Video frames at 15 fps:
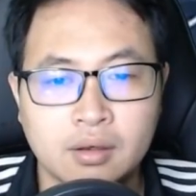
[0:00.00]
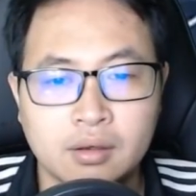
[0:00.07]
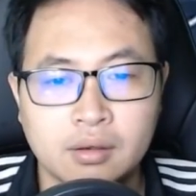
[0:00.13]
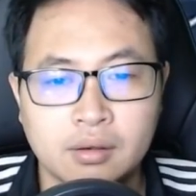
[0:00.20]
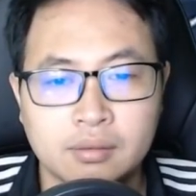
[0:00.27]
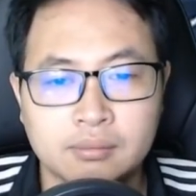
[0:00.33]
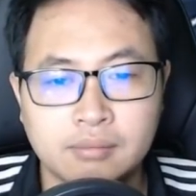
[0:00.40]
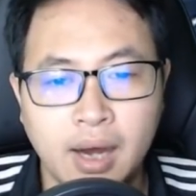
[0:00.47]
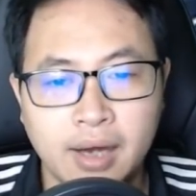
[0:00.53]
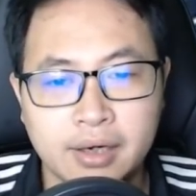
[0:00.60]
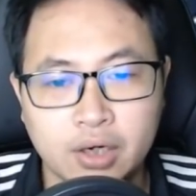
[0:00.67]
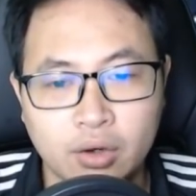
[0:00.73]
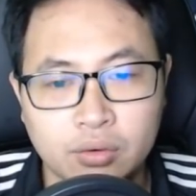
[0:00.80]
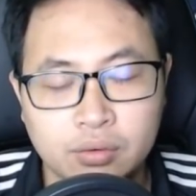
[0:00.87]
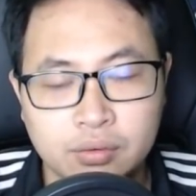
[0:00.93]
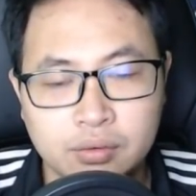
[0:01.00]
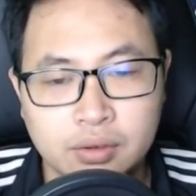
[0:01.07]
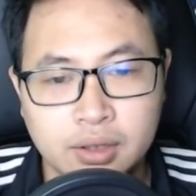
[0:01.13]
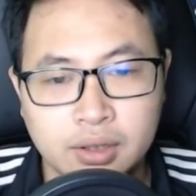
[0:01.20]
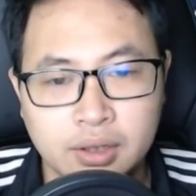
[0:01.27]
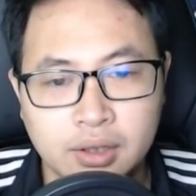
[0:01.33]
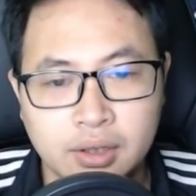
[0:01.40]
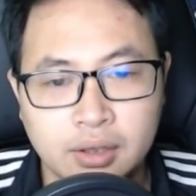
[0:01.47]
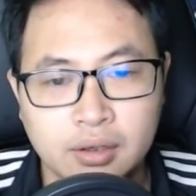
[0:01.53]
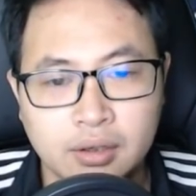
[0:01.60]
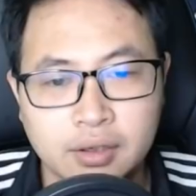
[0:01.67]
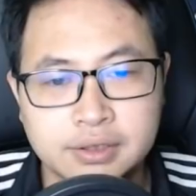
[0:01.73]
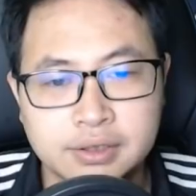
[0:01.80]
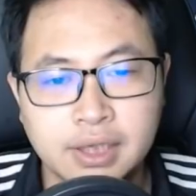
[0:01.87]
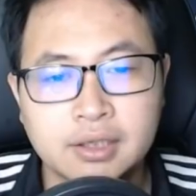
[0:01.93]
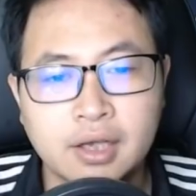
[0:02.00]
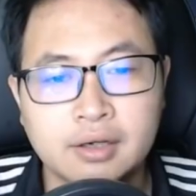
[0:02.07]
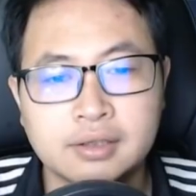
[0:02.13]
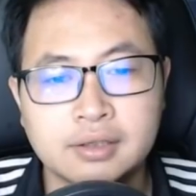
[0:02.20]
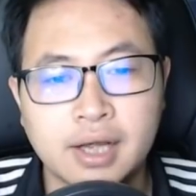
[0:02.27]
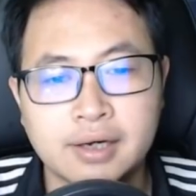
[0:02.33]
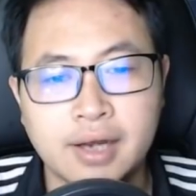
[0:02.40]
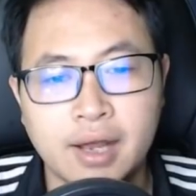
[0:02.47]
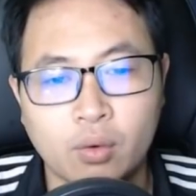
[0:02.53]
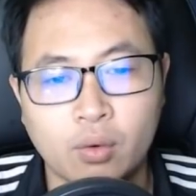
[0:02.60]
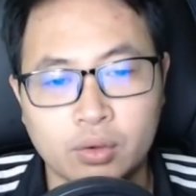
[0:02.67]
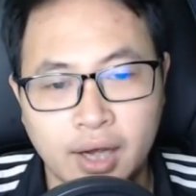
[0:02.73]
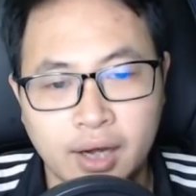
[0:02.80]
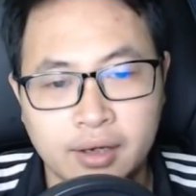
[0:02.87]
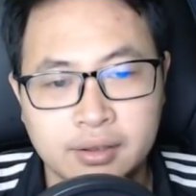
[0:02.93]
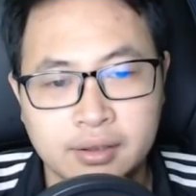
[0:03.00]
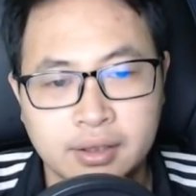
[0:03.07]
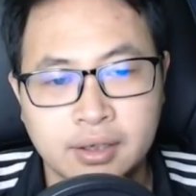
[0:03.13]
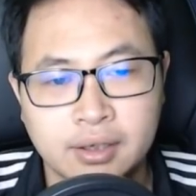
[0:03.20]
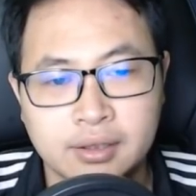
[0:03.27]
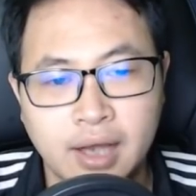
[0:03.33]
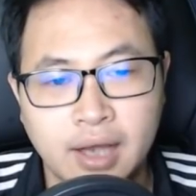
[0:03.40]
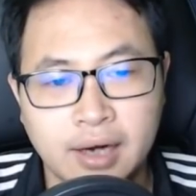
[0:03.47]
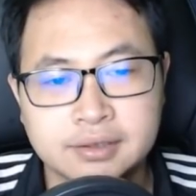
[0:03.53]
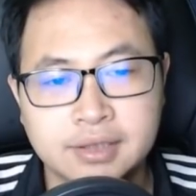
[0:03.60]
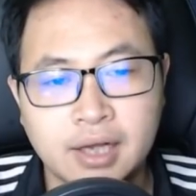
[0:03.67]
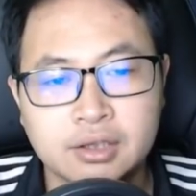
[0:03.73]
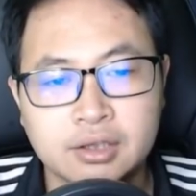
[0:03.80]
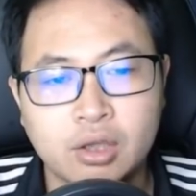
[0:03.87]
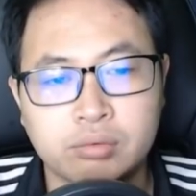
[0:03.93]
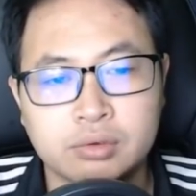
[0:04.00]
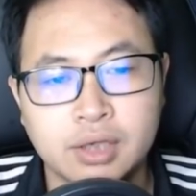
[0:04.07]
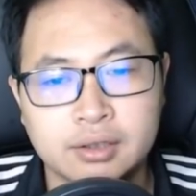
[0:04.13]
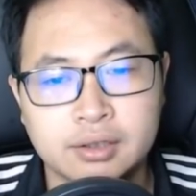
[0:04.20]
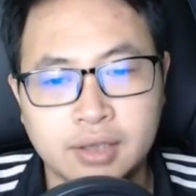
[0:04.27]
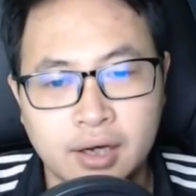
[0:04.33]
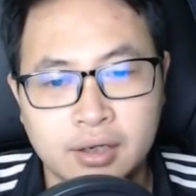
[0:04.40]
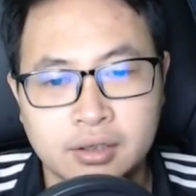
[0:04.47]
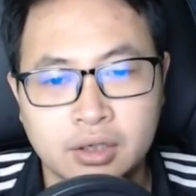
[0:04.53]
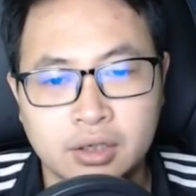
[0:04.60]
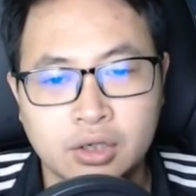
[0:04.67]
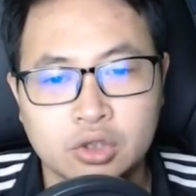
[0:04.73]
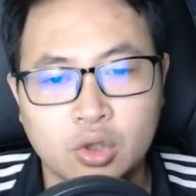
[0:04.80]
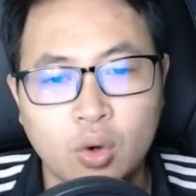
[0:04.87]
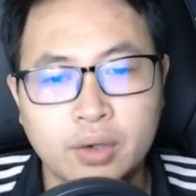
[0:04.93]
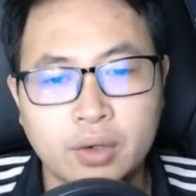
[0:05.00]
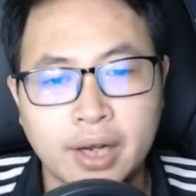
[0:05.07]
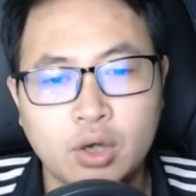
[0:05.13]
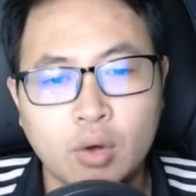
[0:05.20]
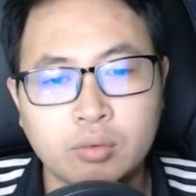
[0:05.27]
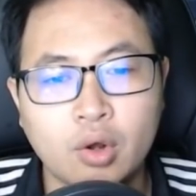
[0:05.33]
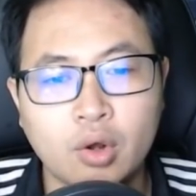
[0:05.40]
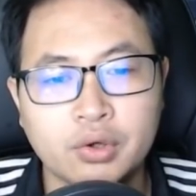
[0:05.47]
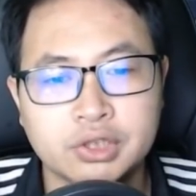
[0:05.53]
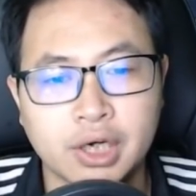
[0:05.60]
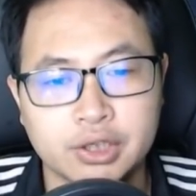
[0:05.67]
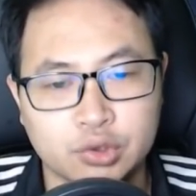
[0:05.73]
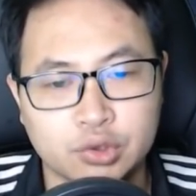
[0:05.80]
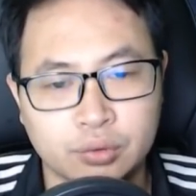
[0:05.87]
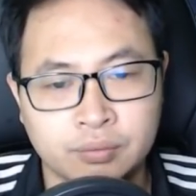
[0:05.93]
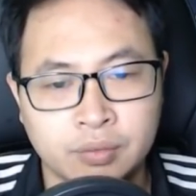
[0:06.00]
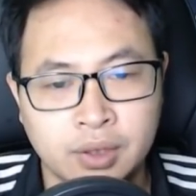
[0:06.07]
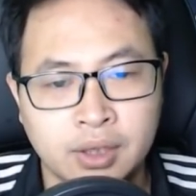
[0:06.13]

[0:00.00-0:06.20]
Ma đầu, người giết thân đệ đệ của ta, tàn sát tộc nhân ta, thù này không đội trời chung.